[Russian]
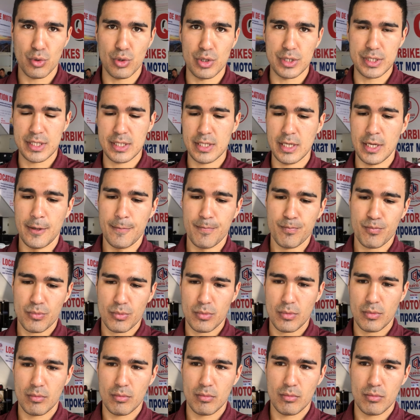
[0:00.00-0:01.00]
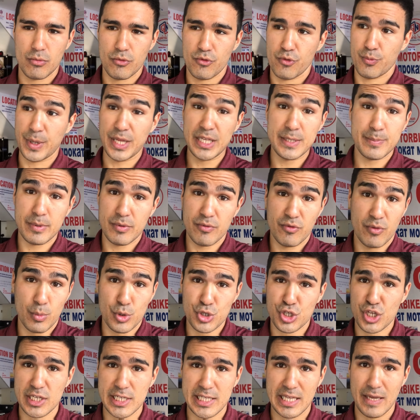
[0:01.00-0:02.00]
То есть, в принципе, вы
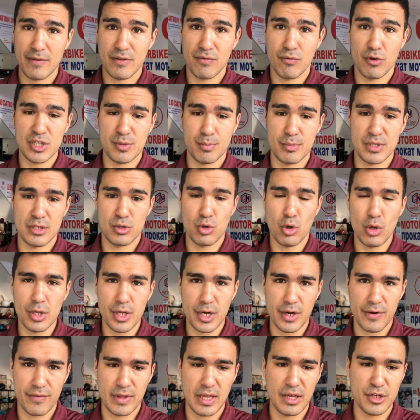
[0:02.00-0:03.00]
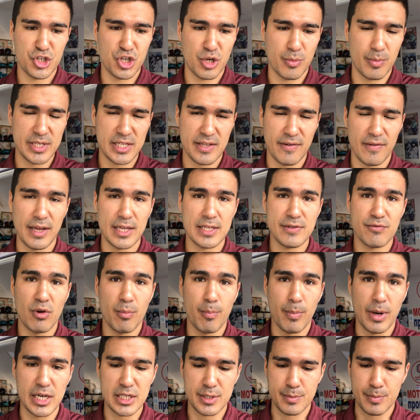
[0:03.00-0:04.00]
можете оставить 80 долларов, да, чем оставлять
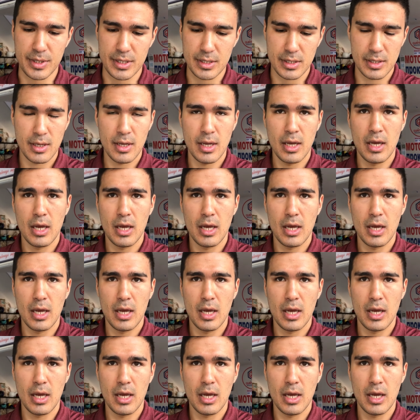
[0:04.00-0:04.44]
свой паспорт.